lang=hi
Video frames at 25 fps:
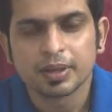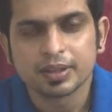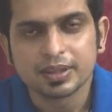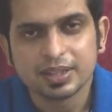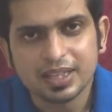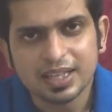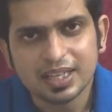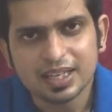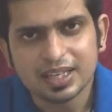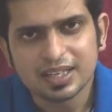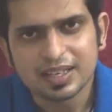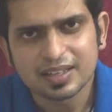
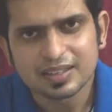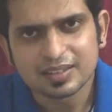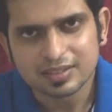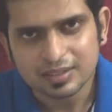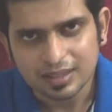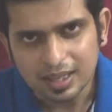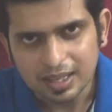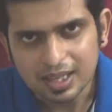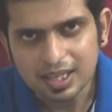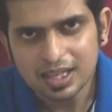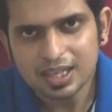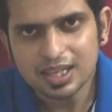प्रतीक ने
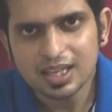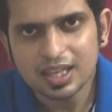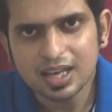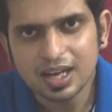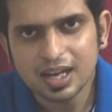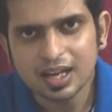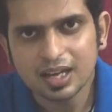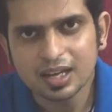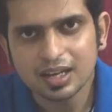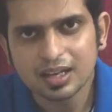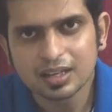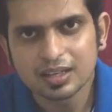सही
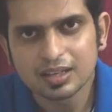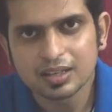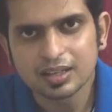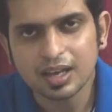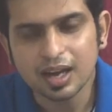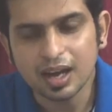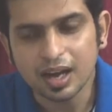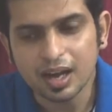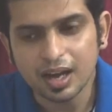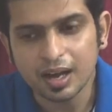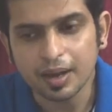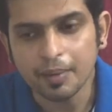किया
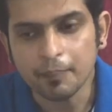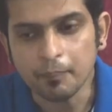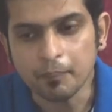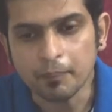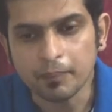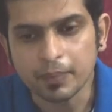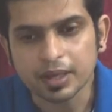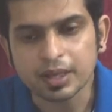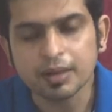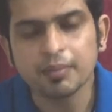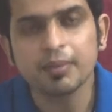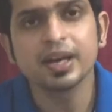क्या
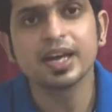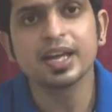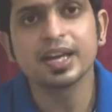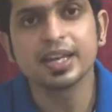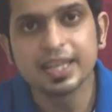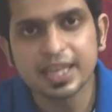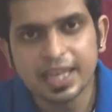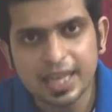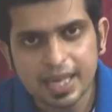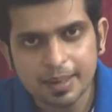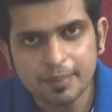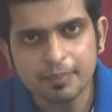मतलब अगर
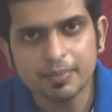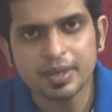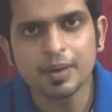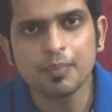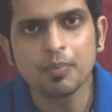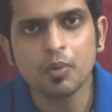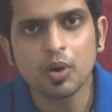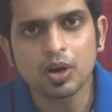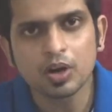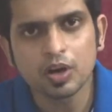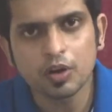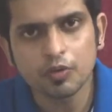गेम
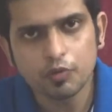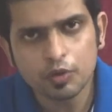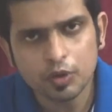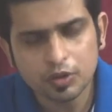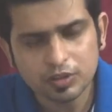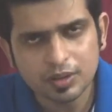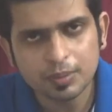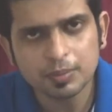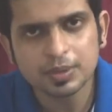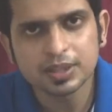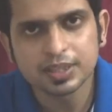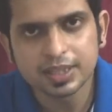के पॉइंट ऑफ
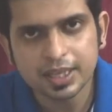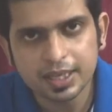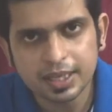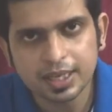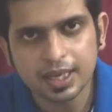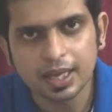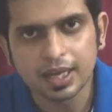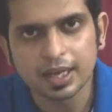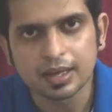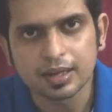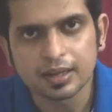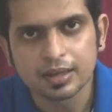व्यू से भी
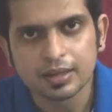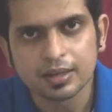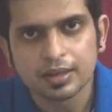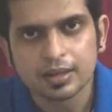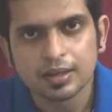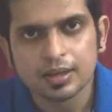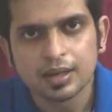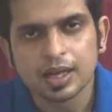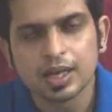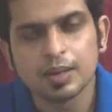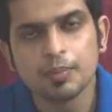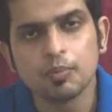
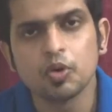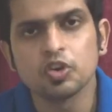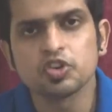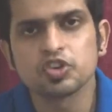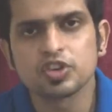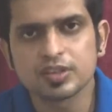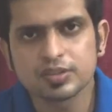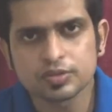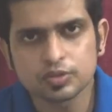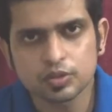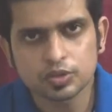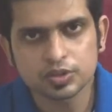देखें
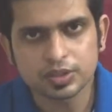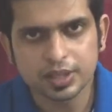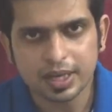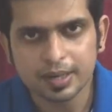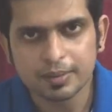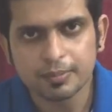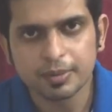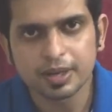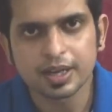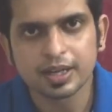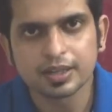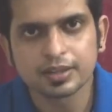इमोशंस को
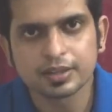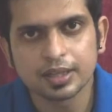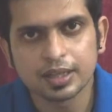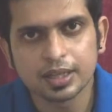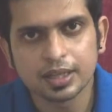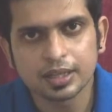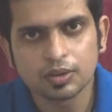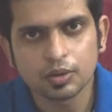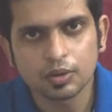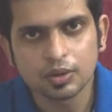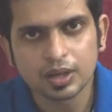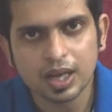साइड में रखते
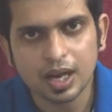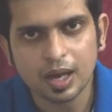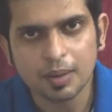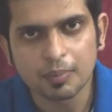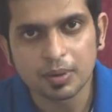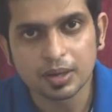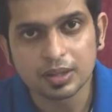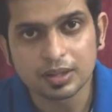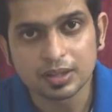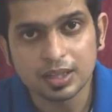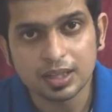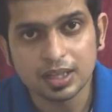हैं तो क्या
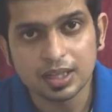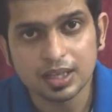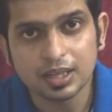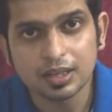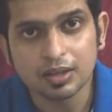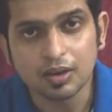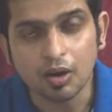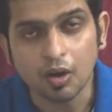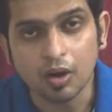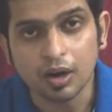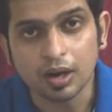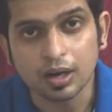
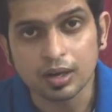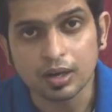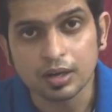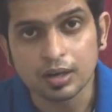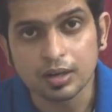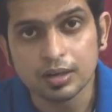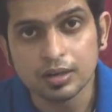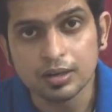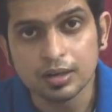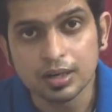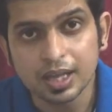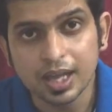प्रतीक और
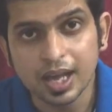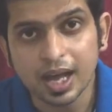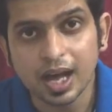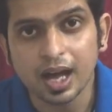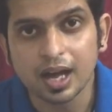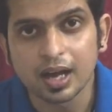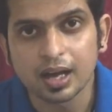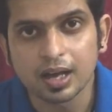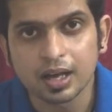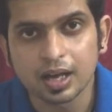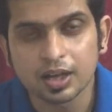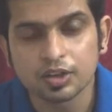
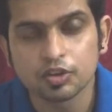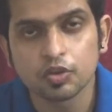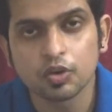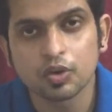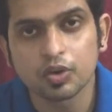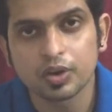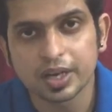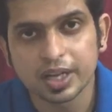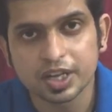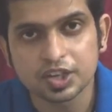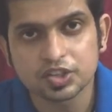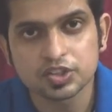नेहा का
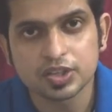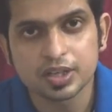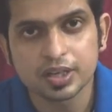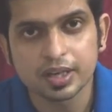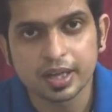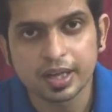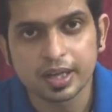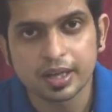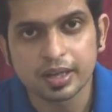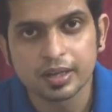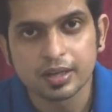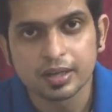जो
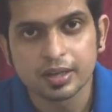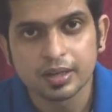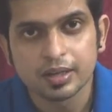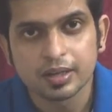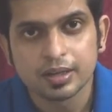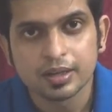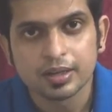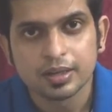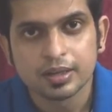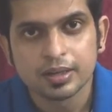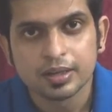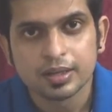कनेक्शन है
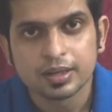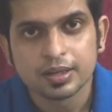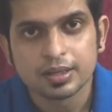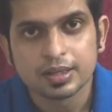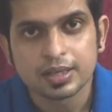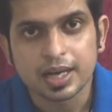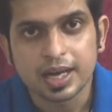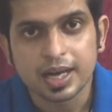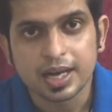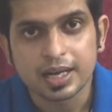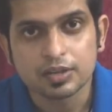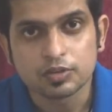
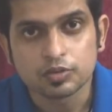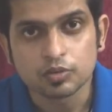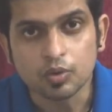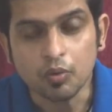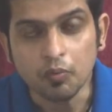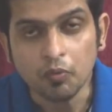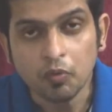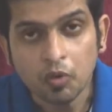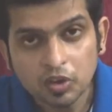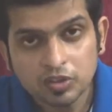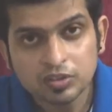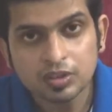क्या
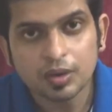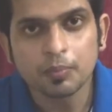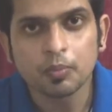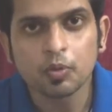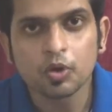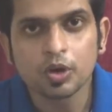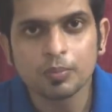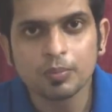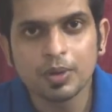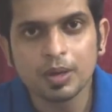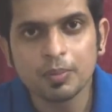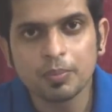इसको वो
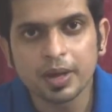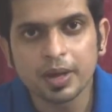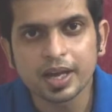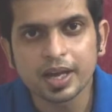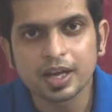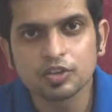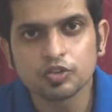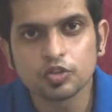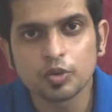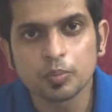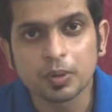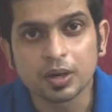सपोर्ट
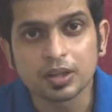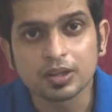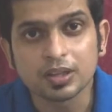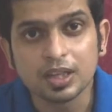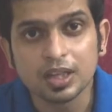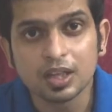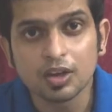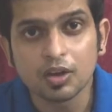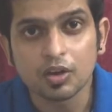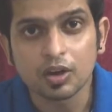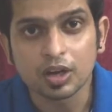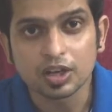पाएगा जो
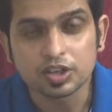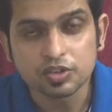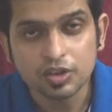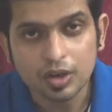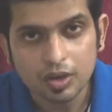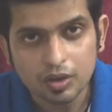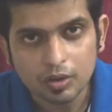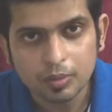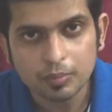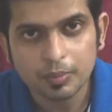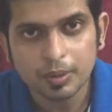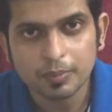प्रतीक और
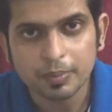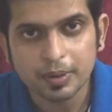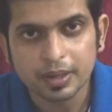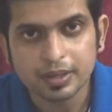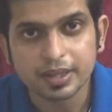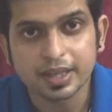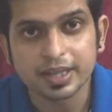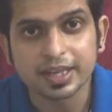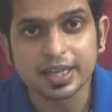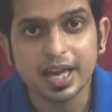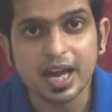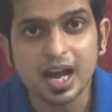अक्षरा को मिल
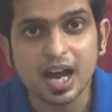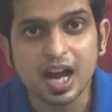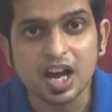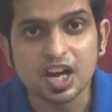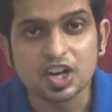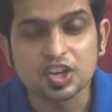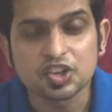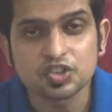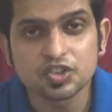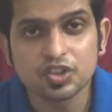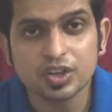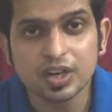पाता है क्या
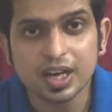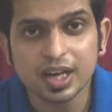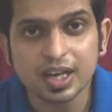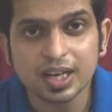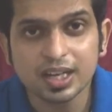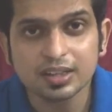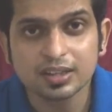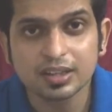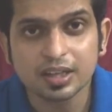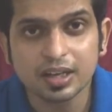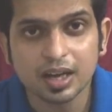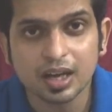अक्षरा
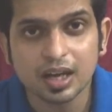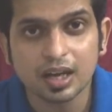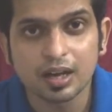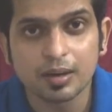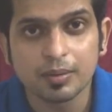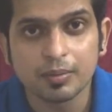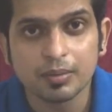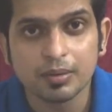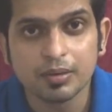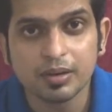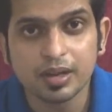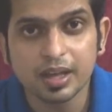की तरह
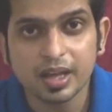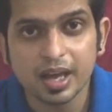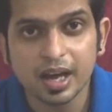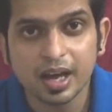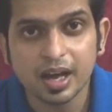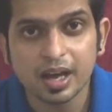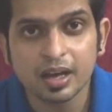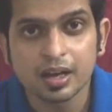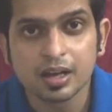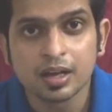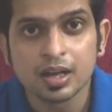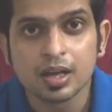
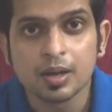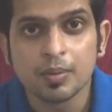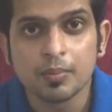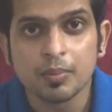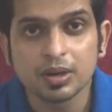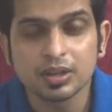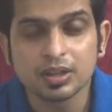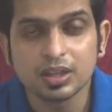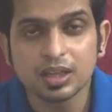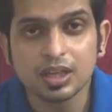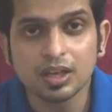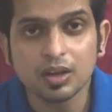नेहा
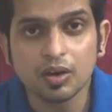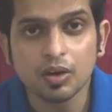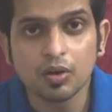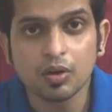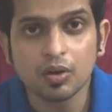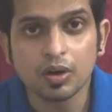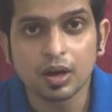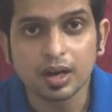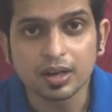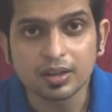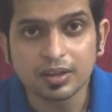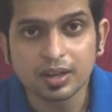प्रतीक
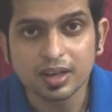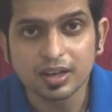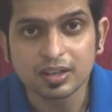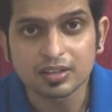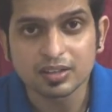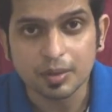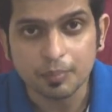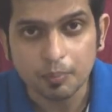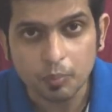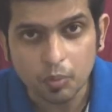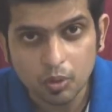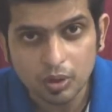को हर जगह
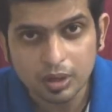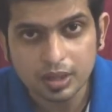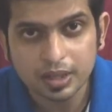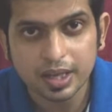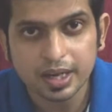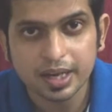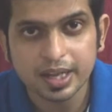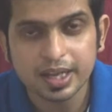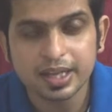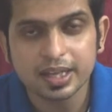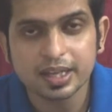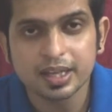सपोर्ट
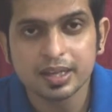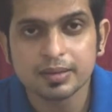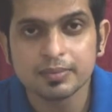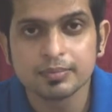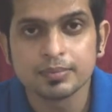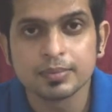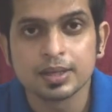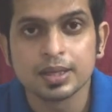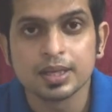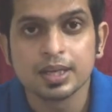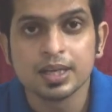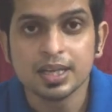करेंगी
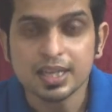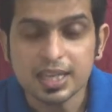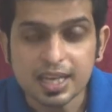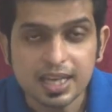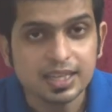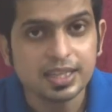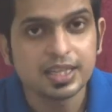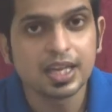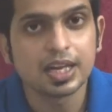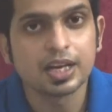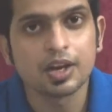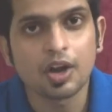
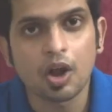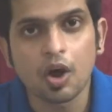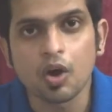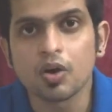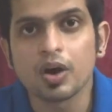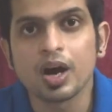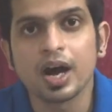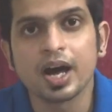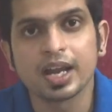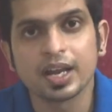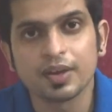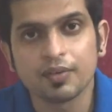ये देखना
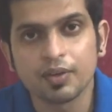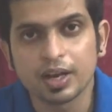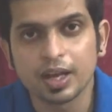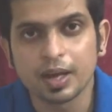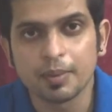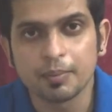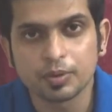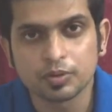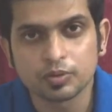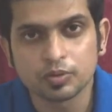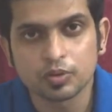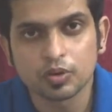होगा आने
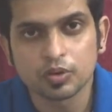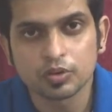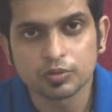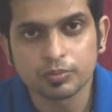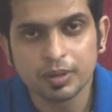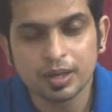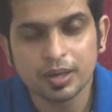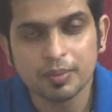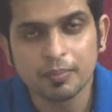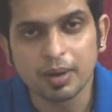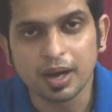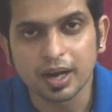वाले
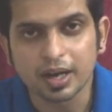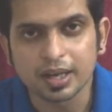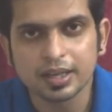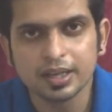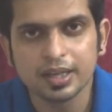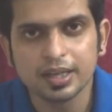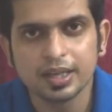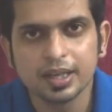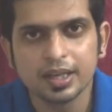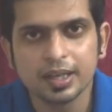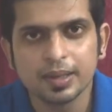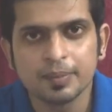एपिसोड्स में
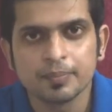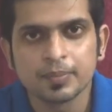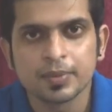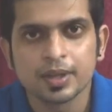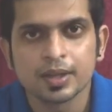बाकी